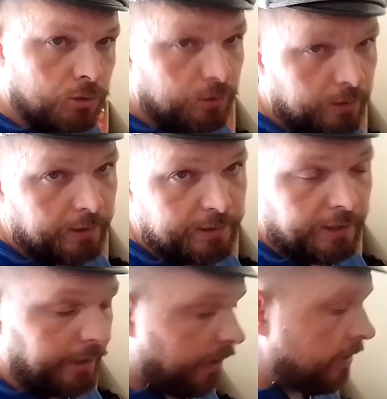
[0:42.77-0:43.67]
Schöne ist
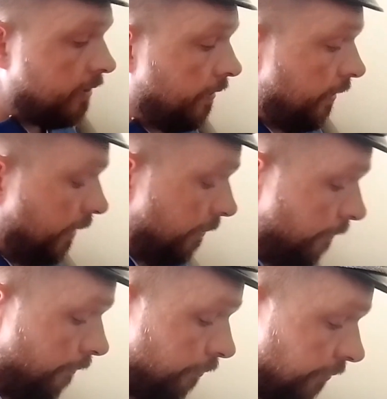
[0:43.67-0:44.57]
ja jetzt,
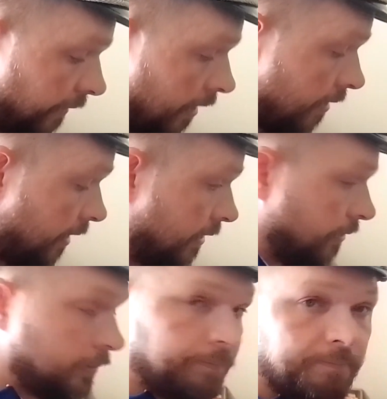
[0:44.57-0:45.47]
ähm,
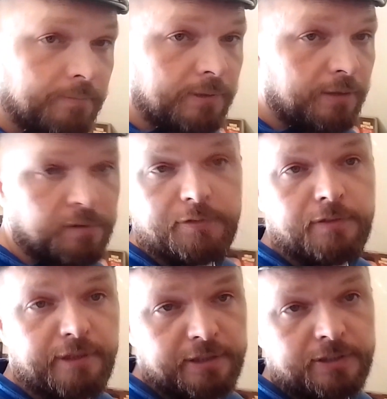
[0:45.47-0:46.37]
also eine
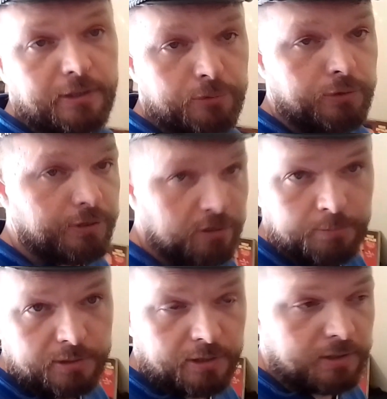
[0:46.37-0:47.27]
Waffe werde ich natürlich nie
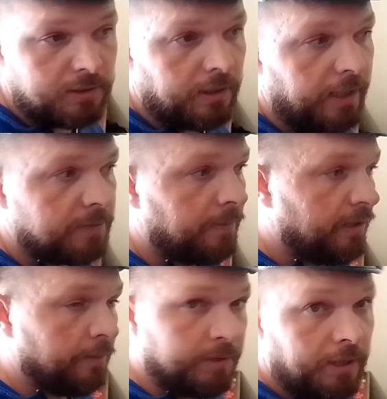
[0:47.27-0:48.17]
besitzen.
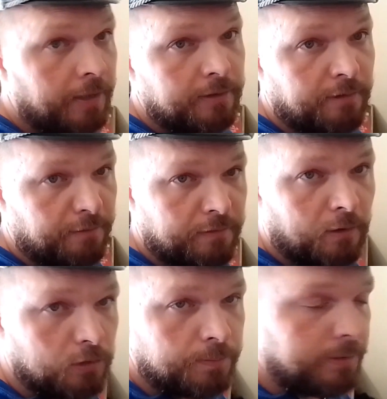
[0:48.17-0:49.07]
Erstmal habe ich keine
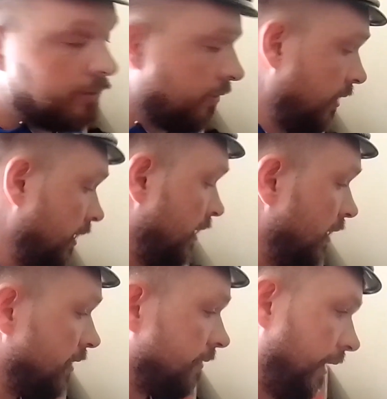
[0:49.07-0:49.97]
Waffenausbildung,
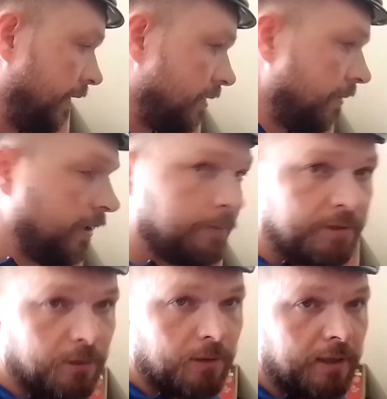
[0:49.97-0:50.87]
zweitens mal habe ich auch